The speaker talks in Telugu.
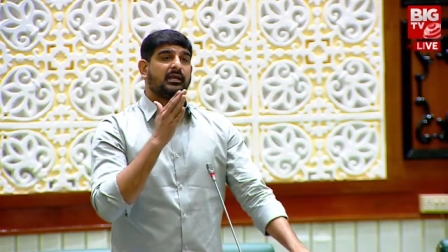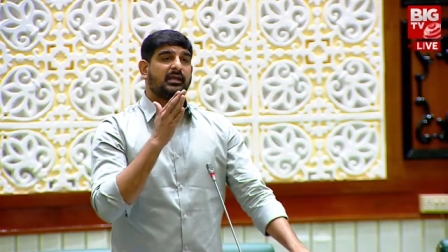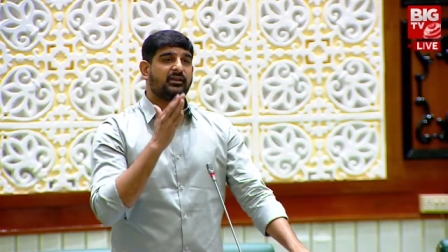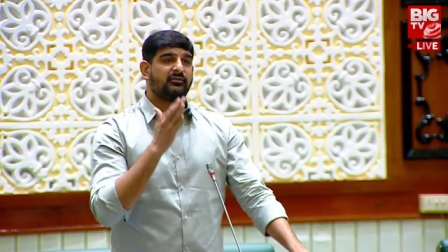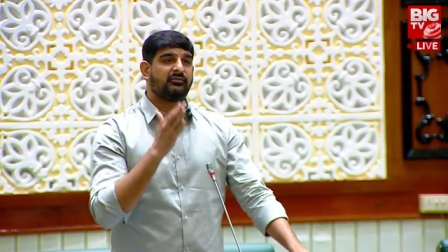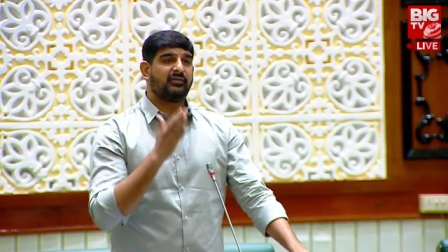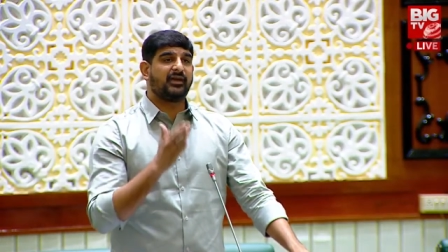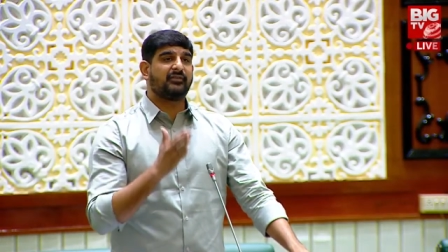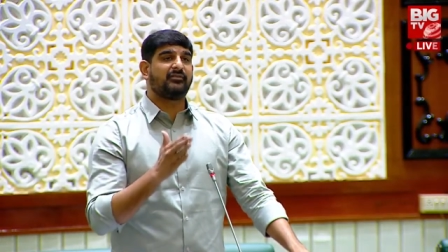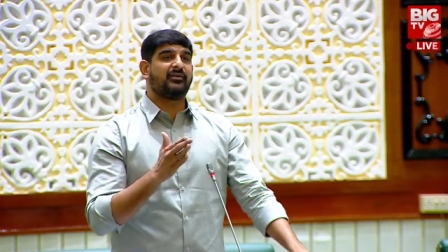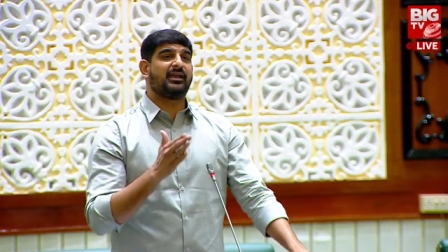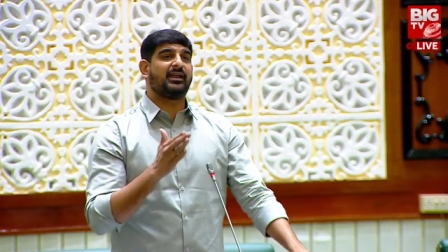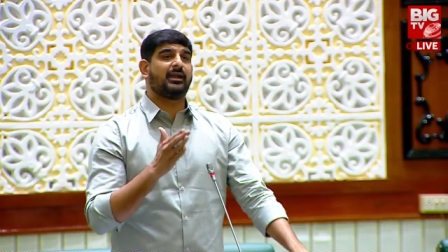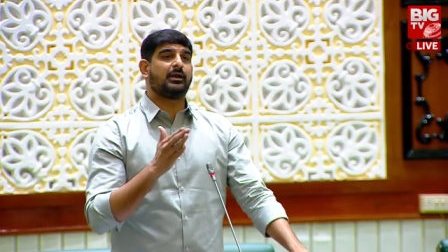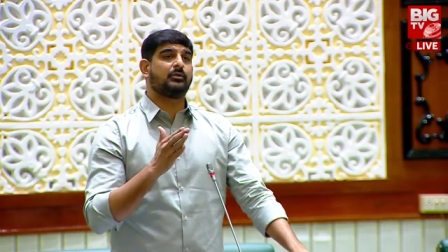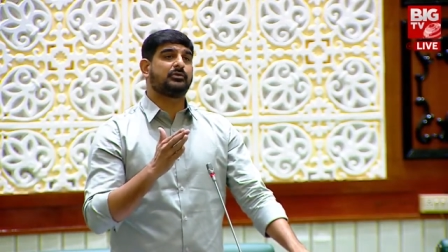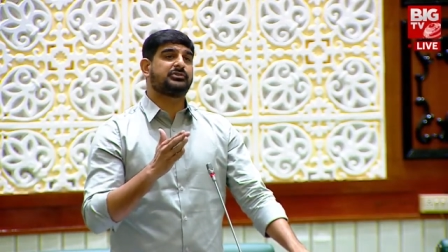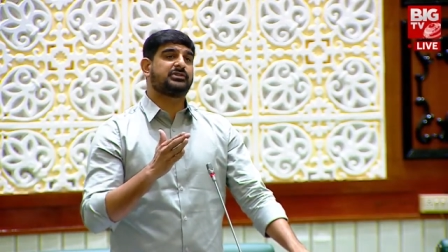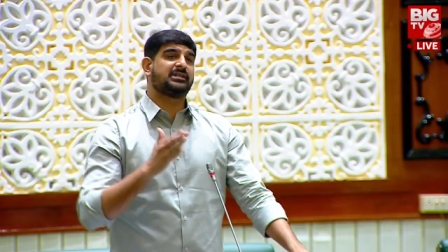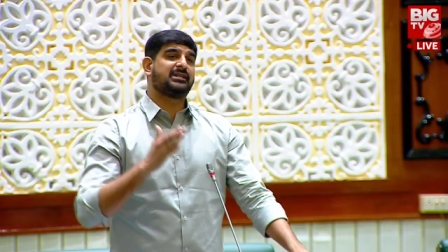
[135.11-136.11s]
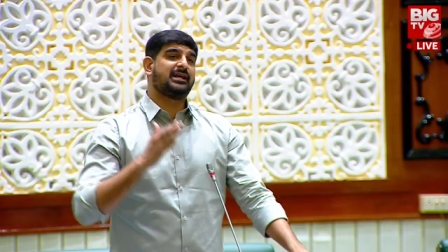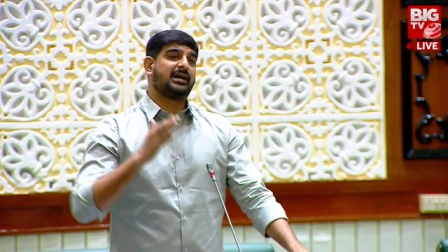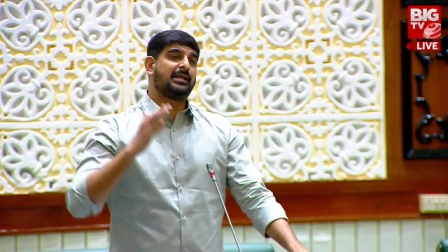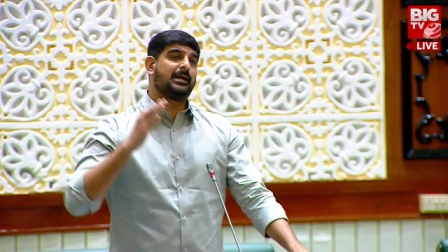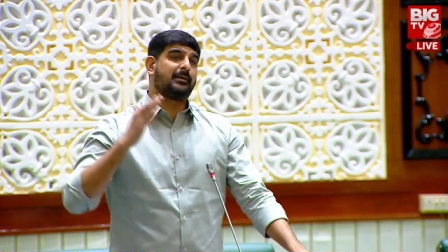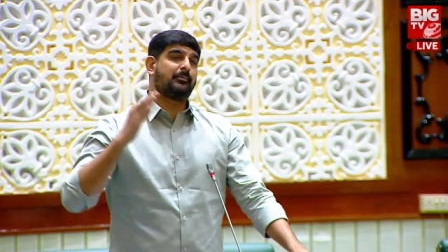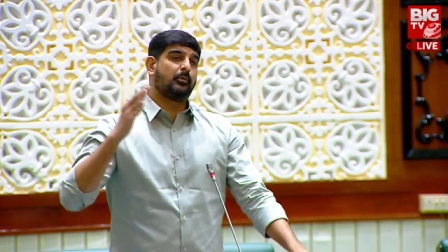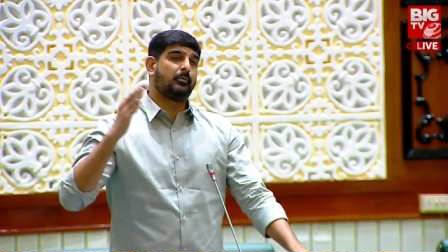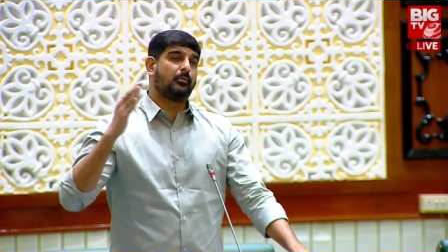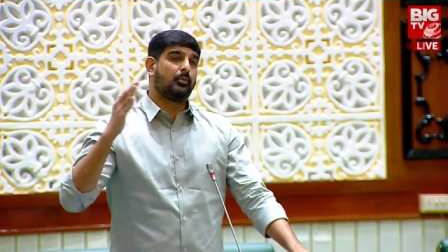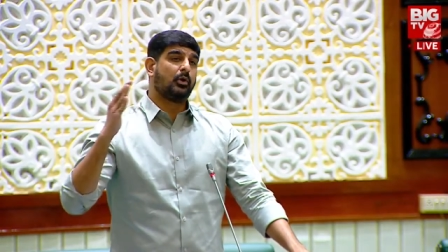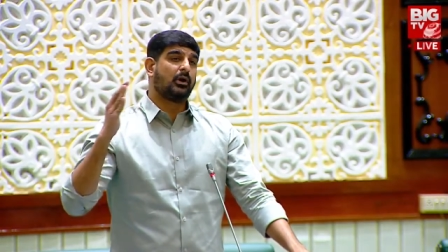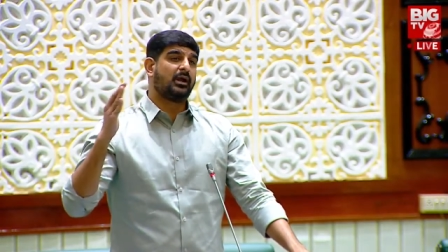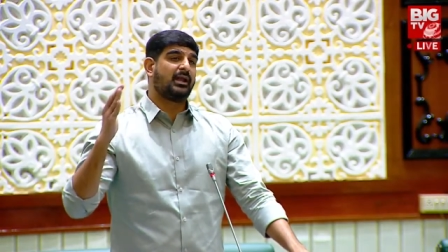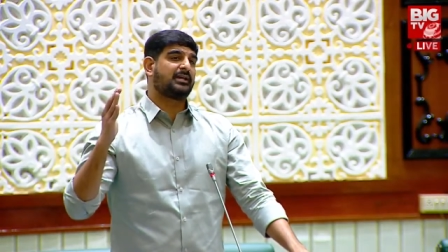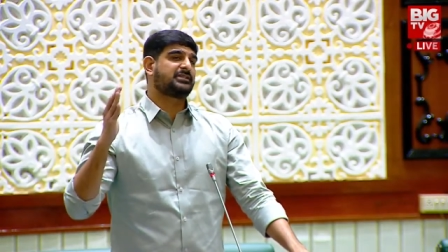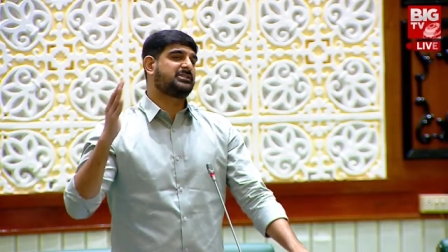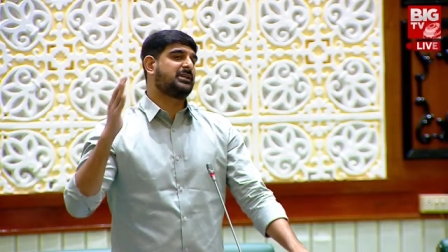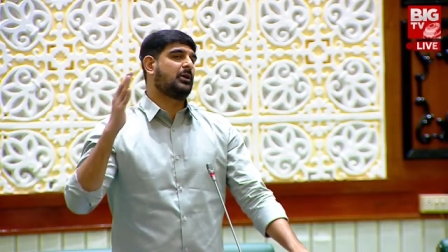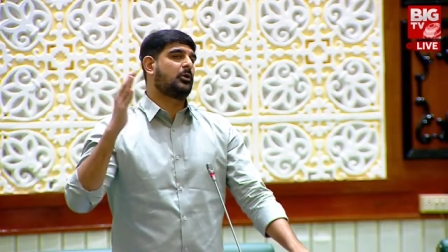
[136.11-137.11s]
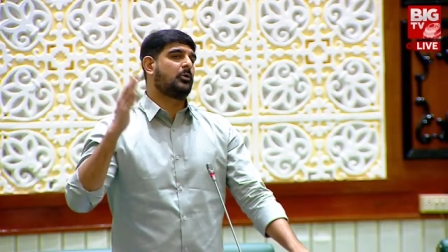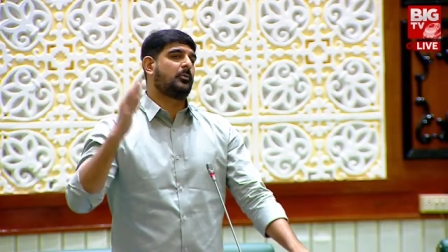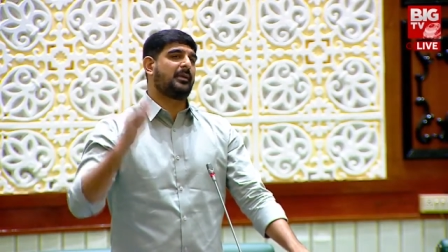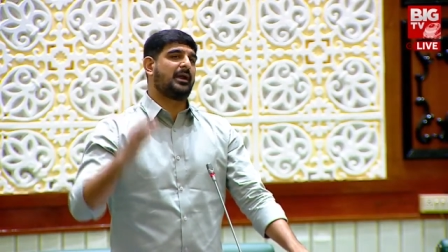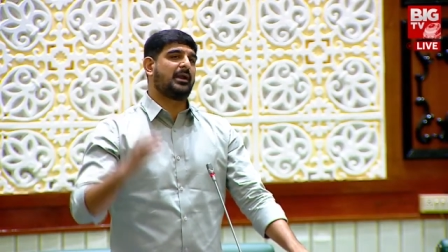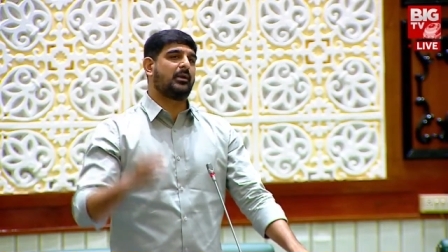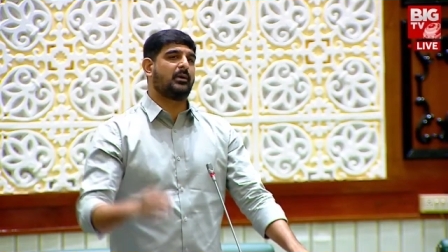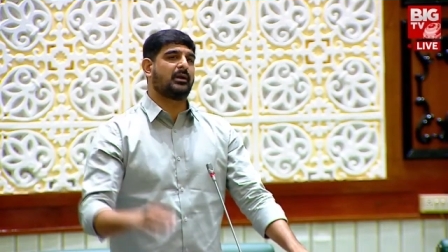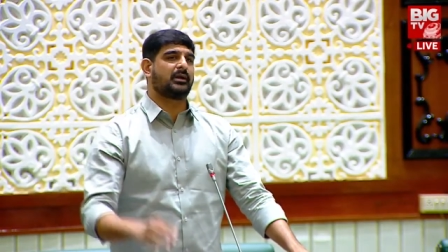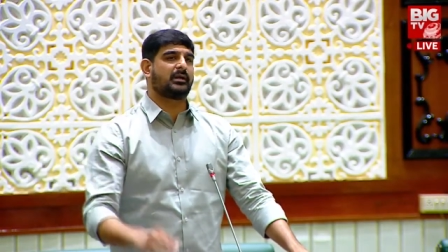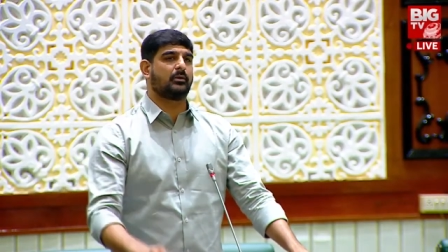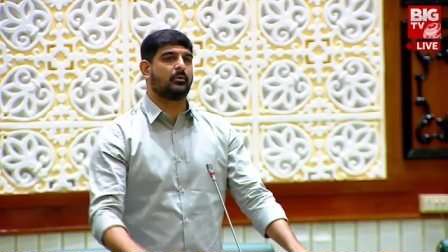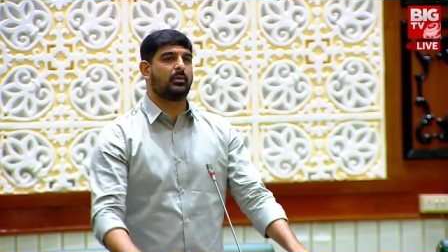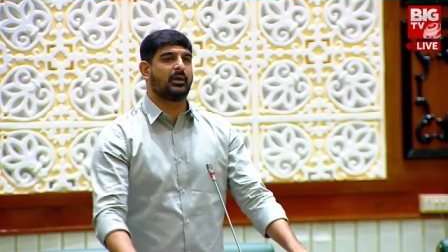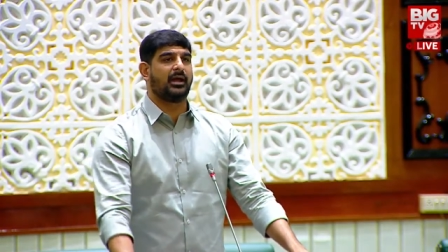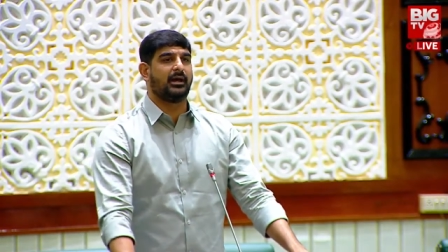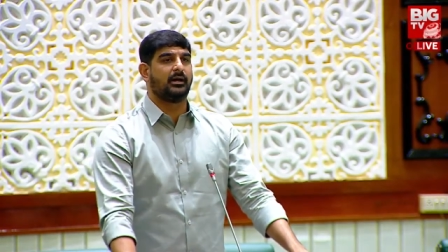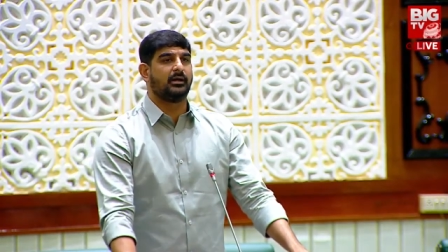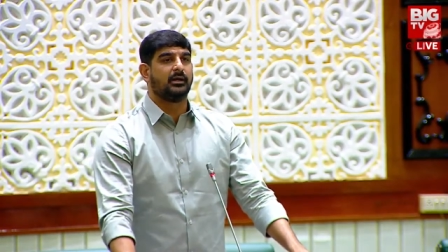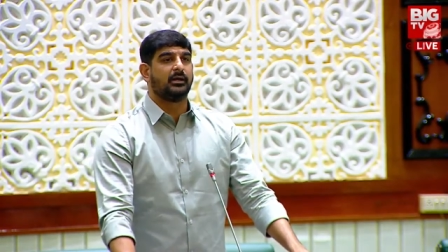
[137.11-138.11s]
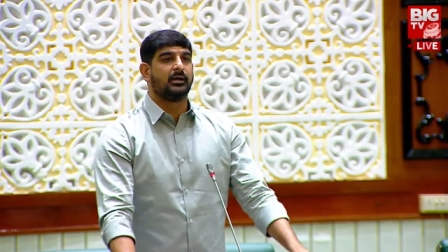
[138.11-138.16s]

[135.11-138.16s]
ఇరవై వేల నుంచి దాదాపు మూడు లక్షల రూపాయల వరకు కూడా